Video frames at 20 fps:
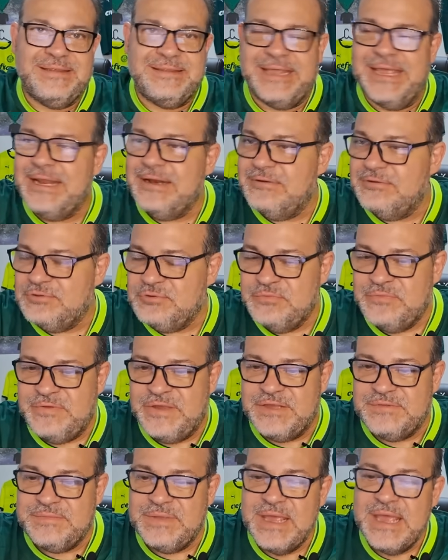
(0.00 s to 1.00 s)
Taylor
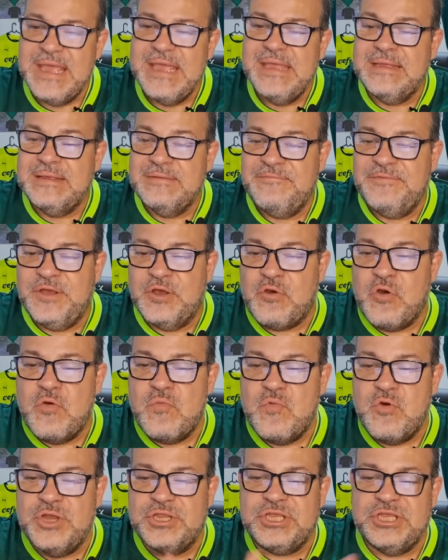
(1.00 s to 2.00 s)
Swift, ficou
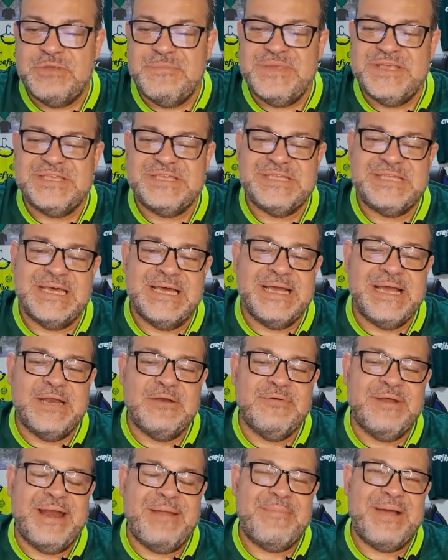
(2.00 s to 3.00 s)
um monte de miçanga
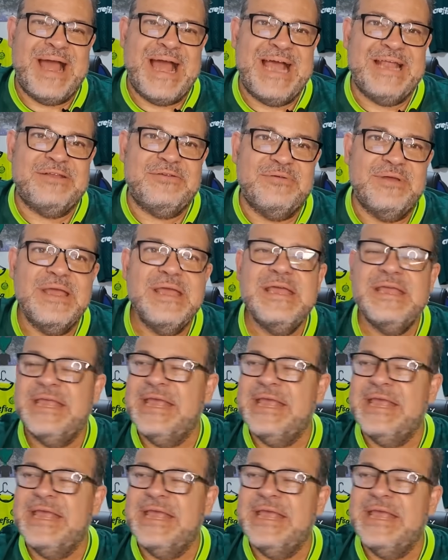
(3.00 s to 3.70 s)
no gramado